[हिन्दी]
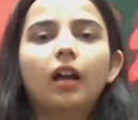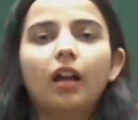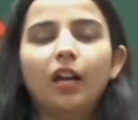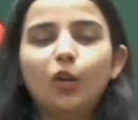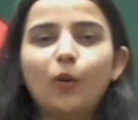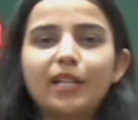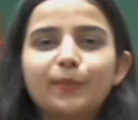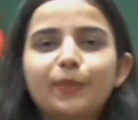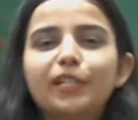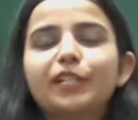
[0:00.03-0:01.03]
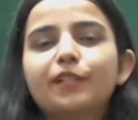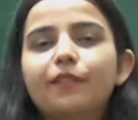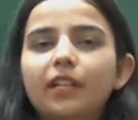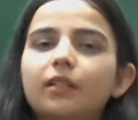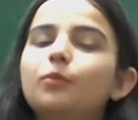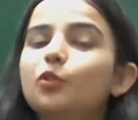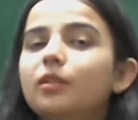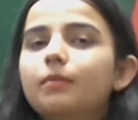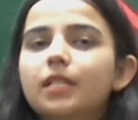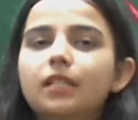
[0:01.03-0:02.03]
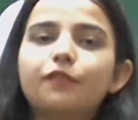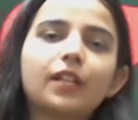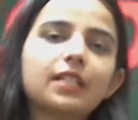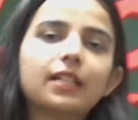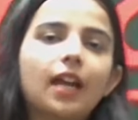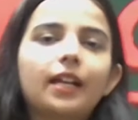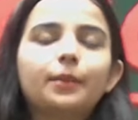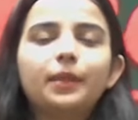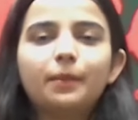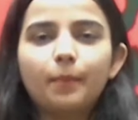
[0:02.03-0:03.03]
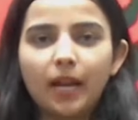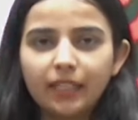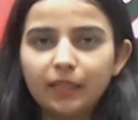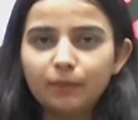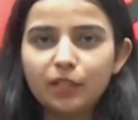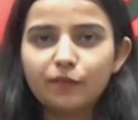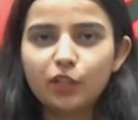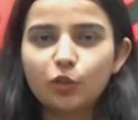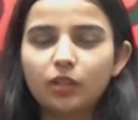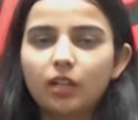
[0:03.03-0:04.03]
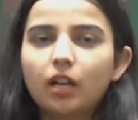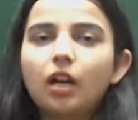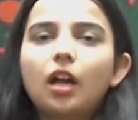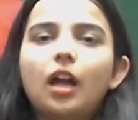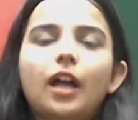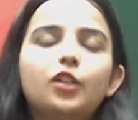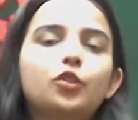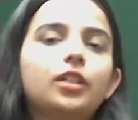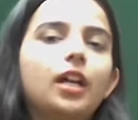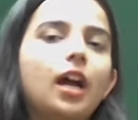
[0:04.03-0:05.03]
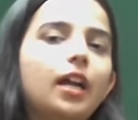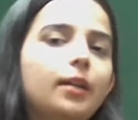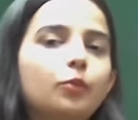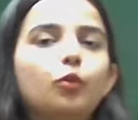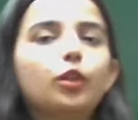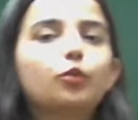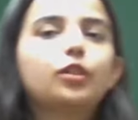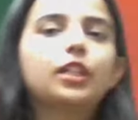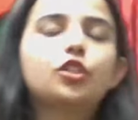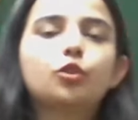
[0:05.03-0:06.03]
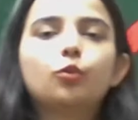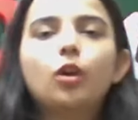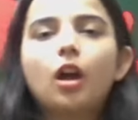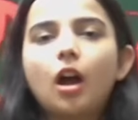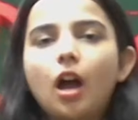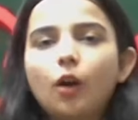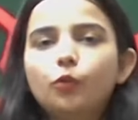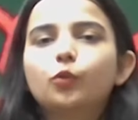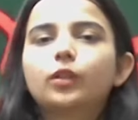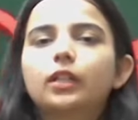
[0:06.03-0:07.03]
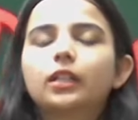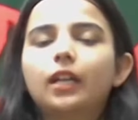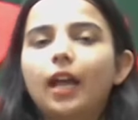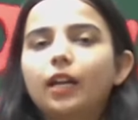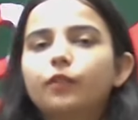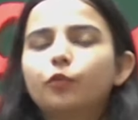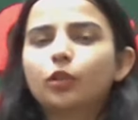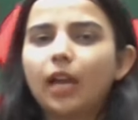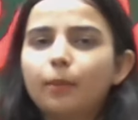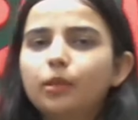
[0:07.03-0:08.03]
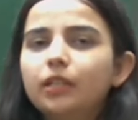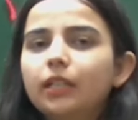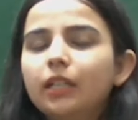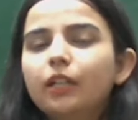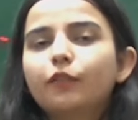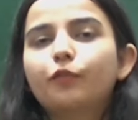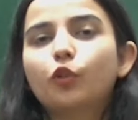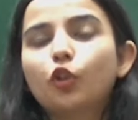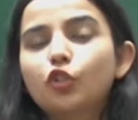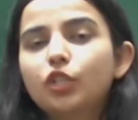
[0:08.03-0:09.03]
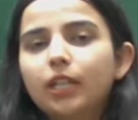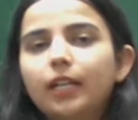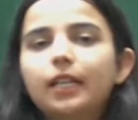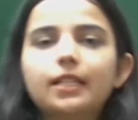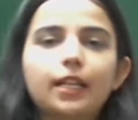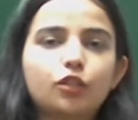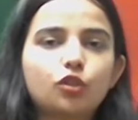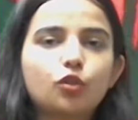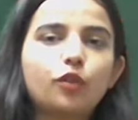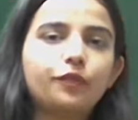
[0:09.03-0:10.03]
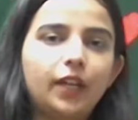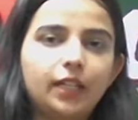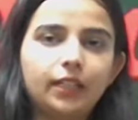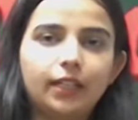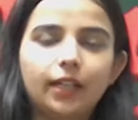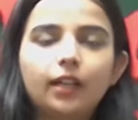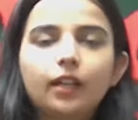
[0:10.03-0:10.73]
Hello aspirants, welcome to Nimbus Defense Academy. My name is Vasindhra and today I am going to teach you how you can crack vocabulary for your GAT section of NDA.